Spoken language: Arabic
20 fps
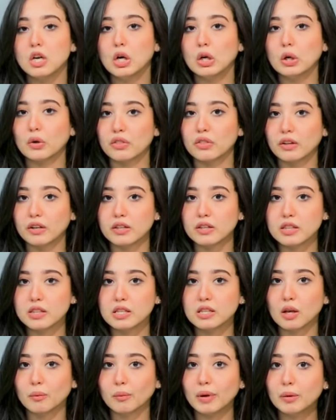و30%
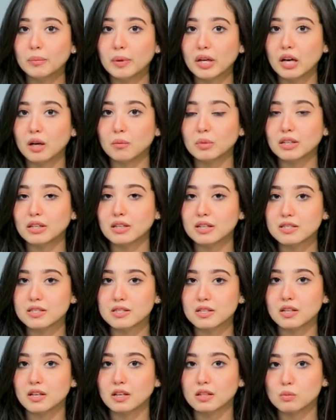من
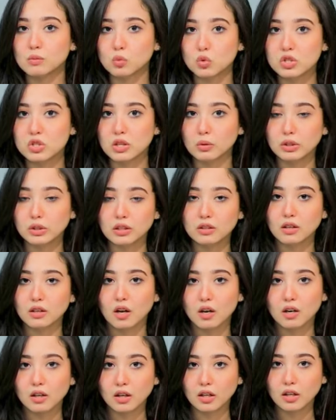الأسئلة للمستويات
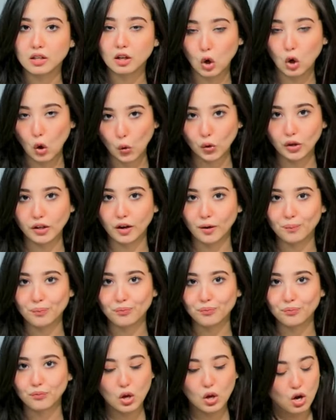العقلية العليا
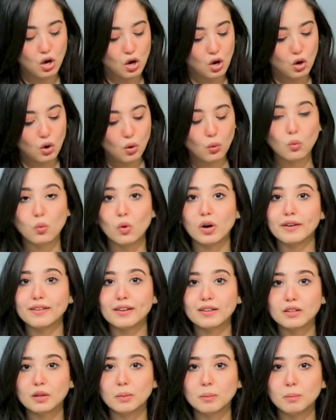
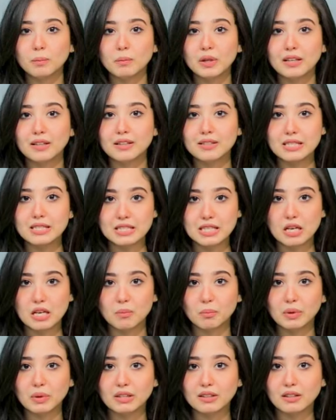ويتم
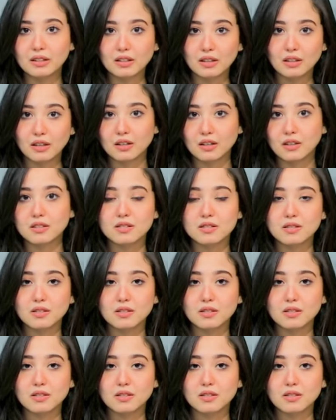الإلزام بدقه